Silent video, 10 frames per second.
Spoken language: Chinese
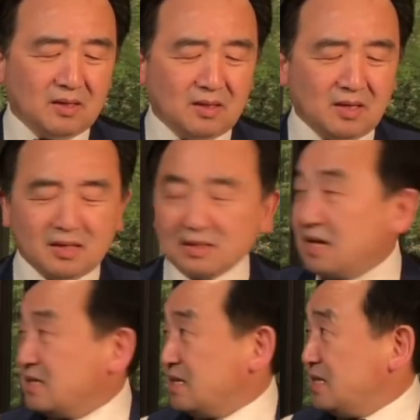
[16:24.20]
啊，
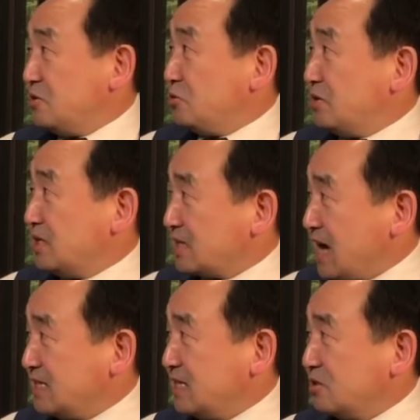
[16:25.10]
他是以女人的
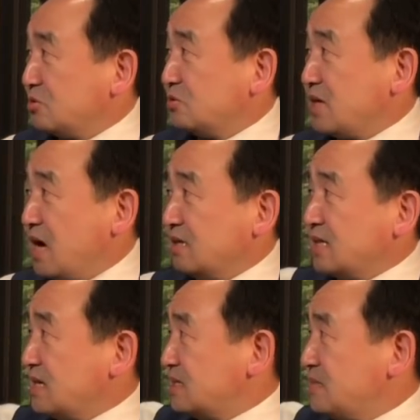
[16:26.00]
概念出场，
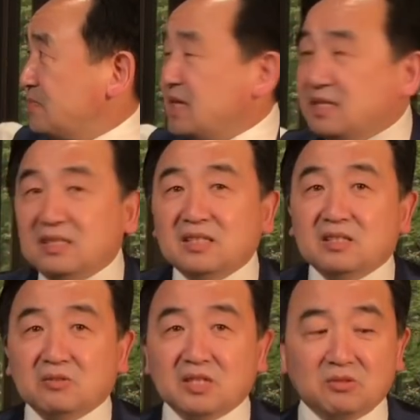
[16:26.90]
他身边一定
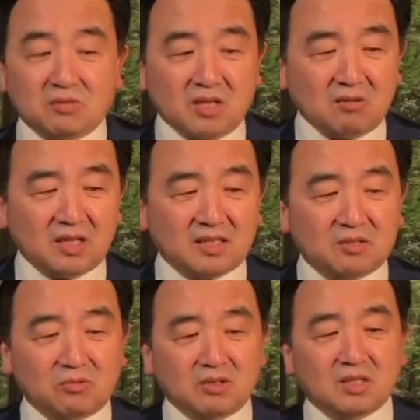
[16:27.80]
有这种妖艳的
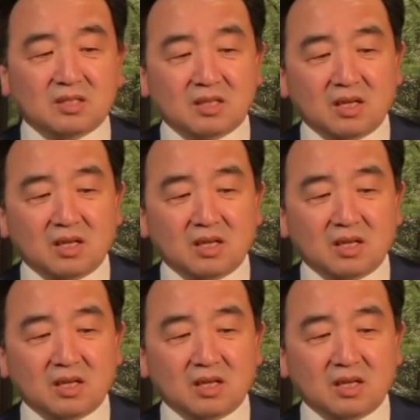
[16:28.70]
女人，